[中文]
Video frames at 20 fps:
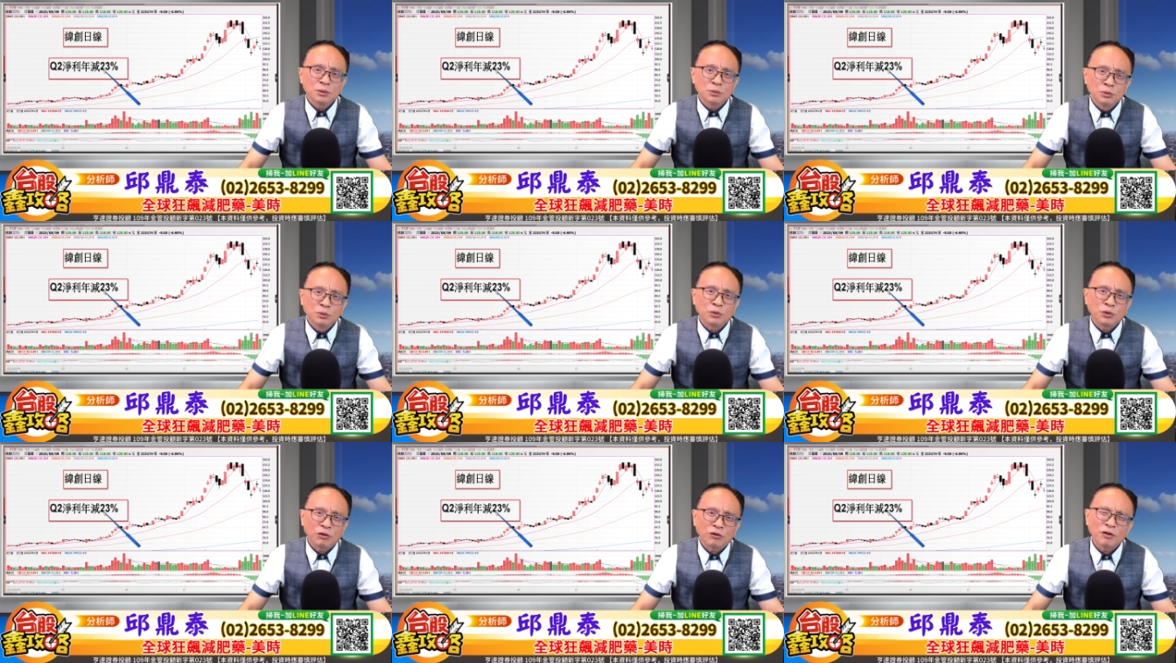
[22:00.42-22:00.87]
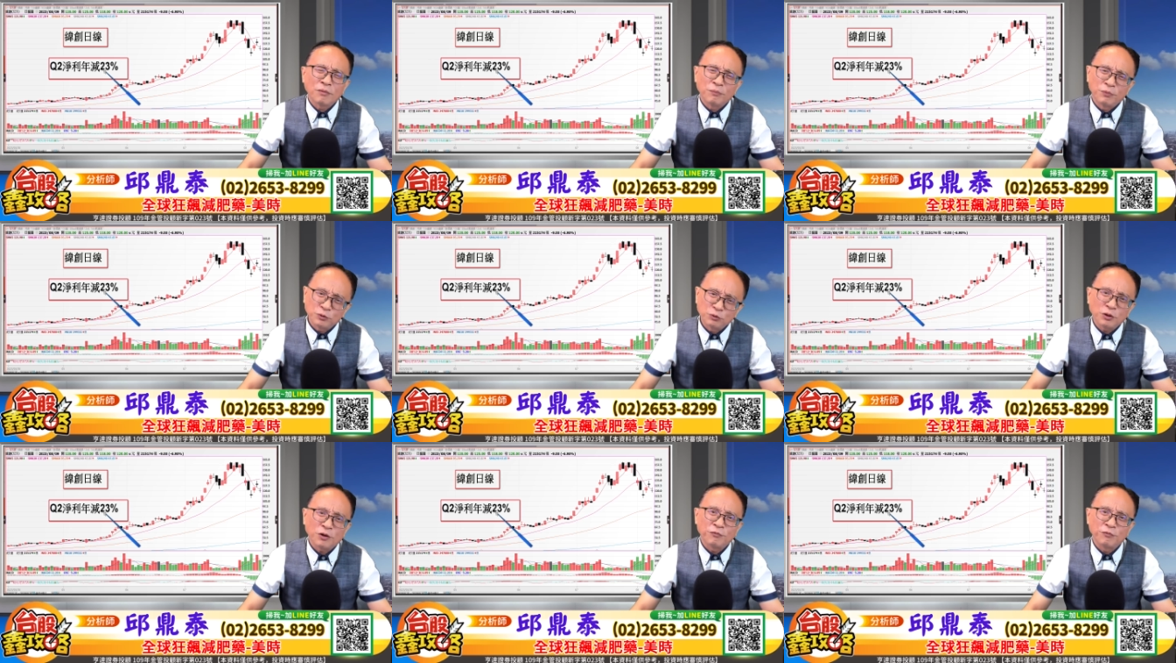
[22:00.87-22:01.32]
五六月不
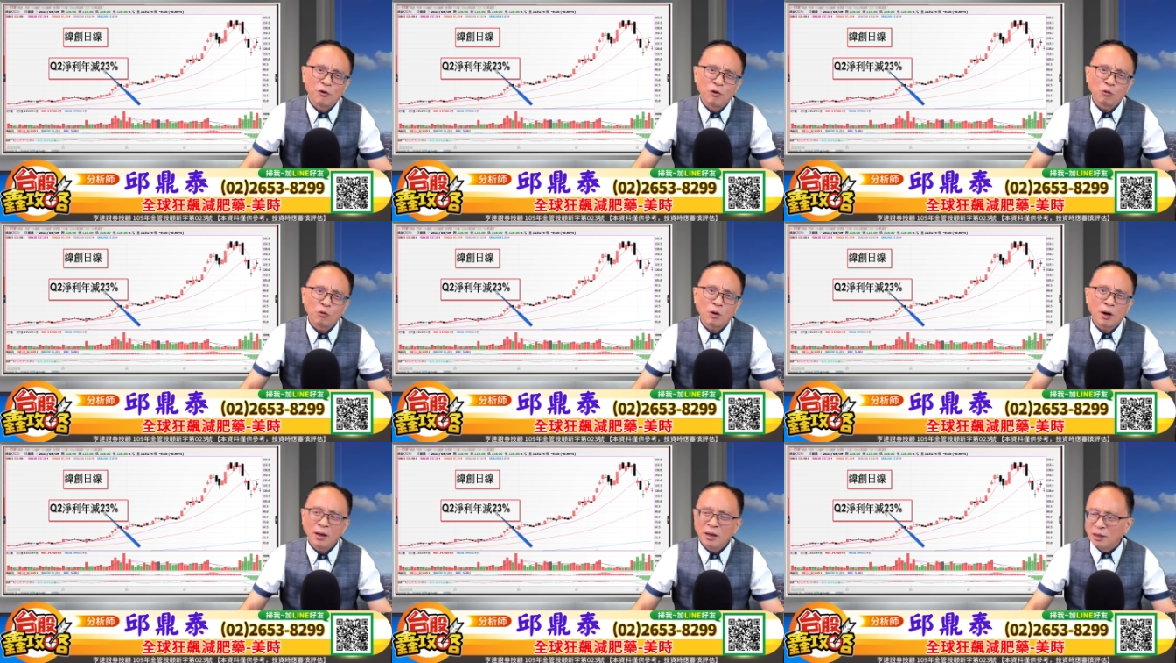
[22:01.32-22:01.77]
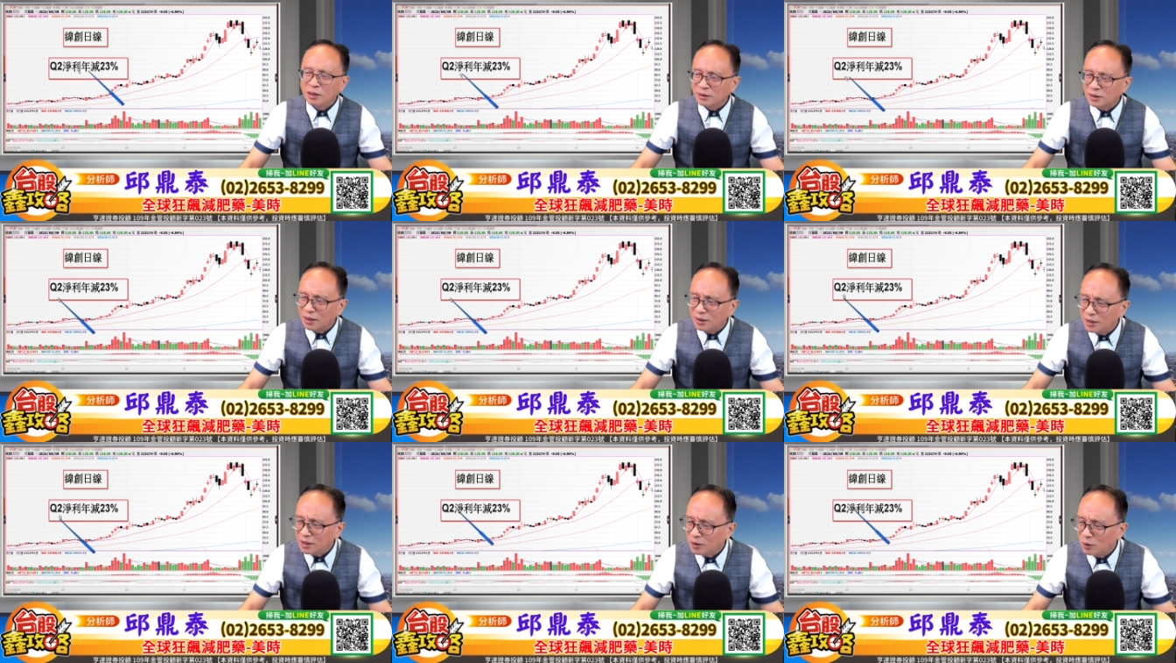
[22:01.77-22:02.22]
最疯狂，
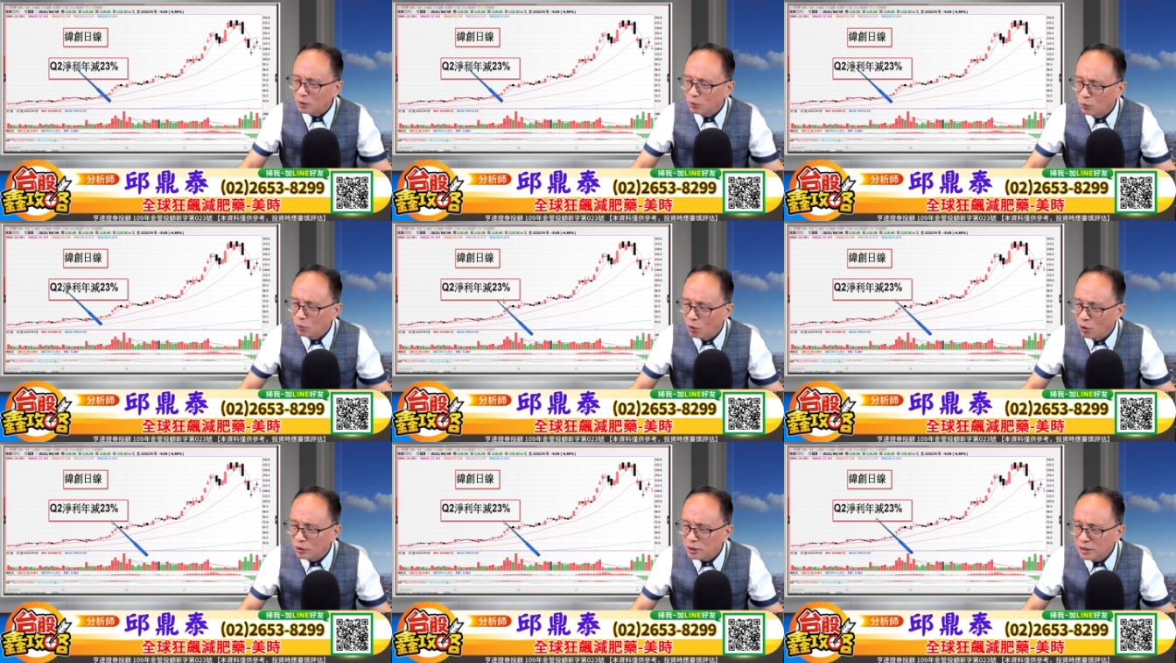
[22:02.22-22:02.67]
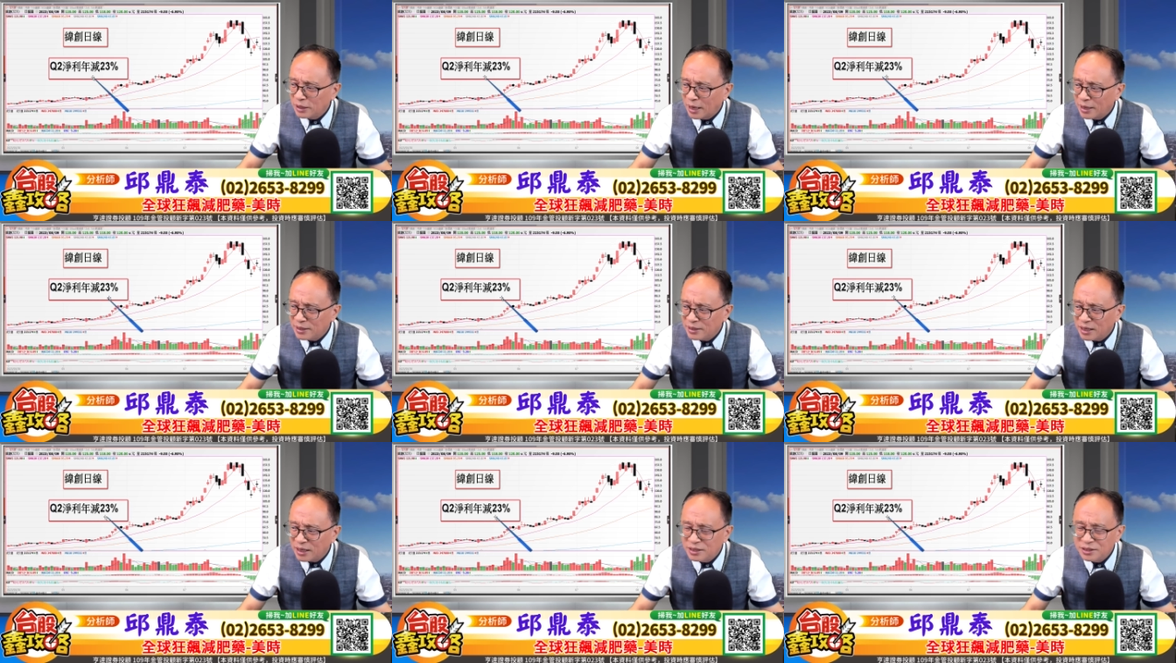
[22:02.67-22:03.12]
它的获利还
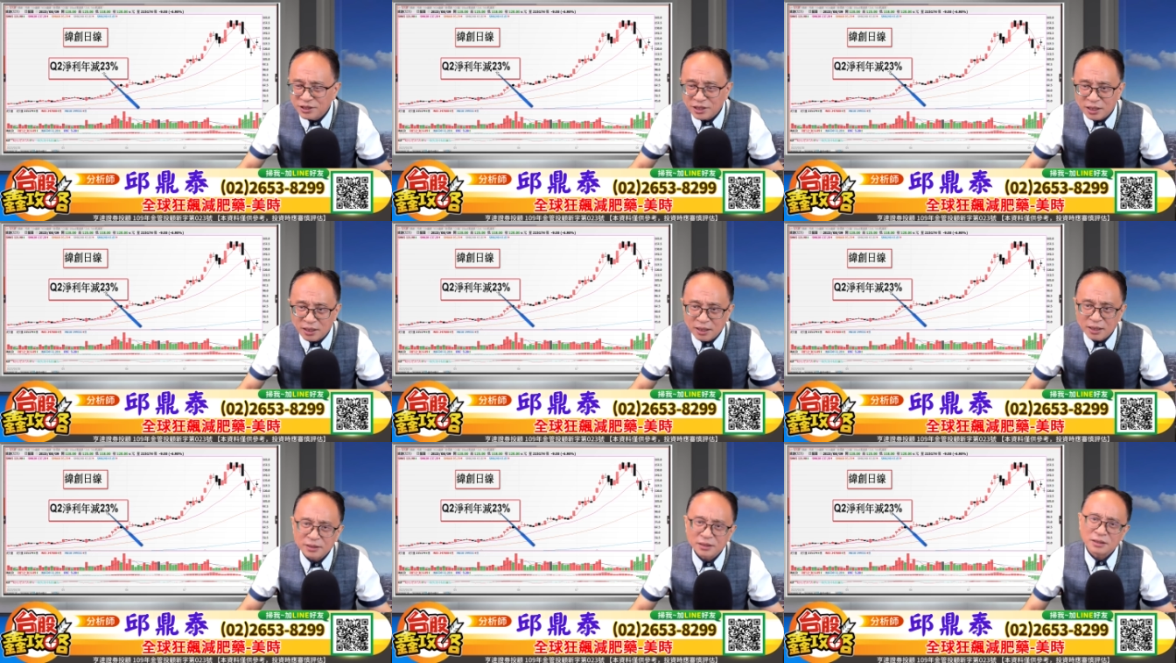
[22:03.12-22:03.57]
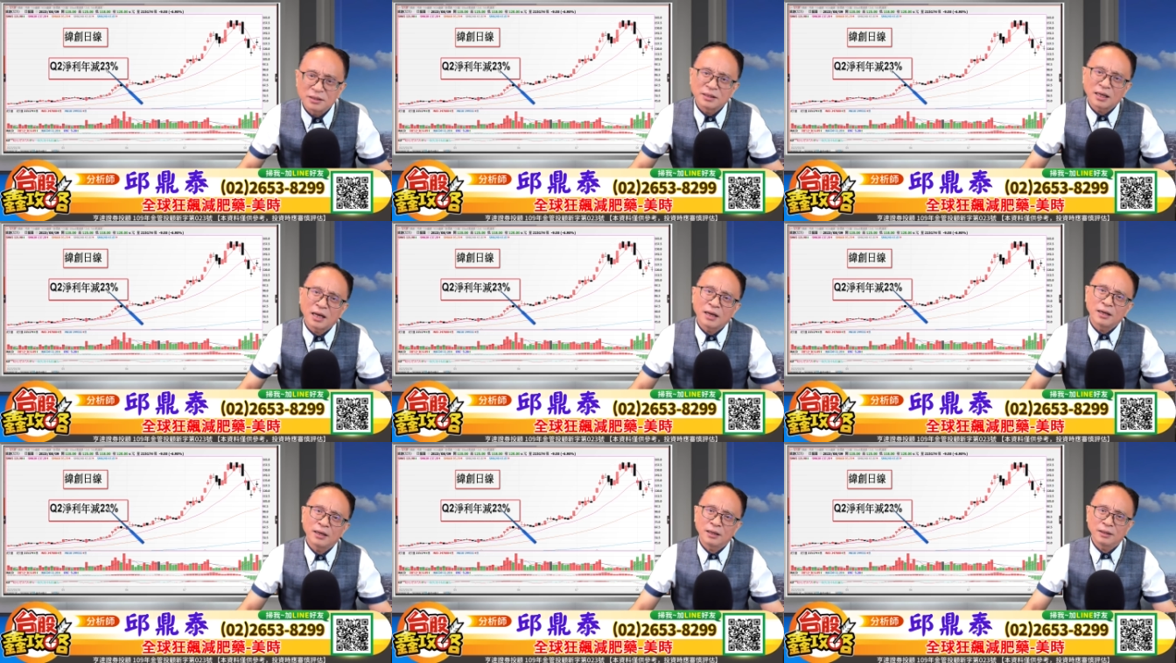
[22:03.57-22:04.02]
年减二十
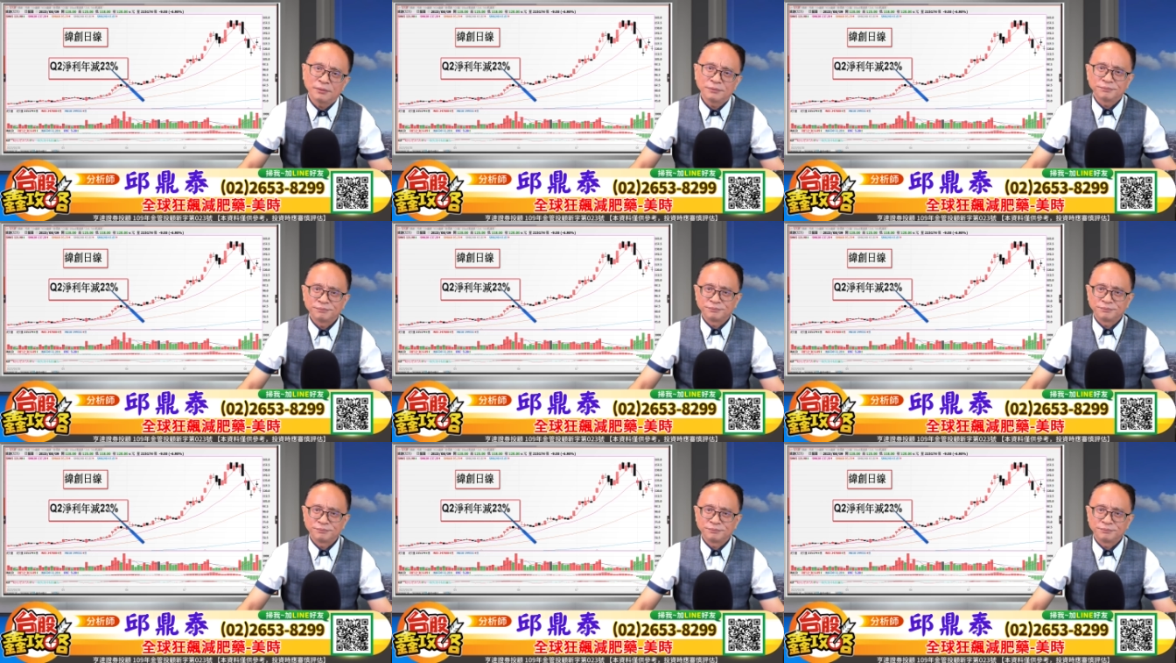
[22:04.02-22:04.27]
三呢。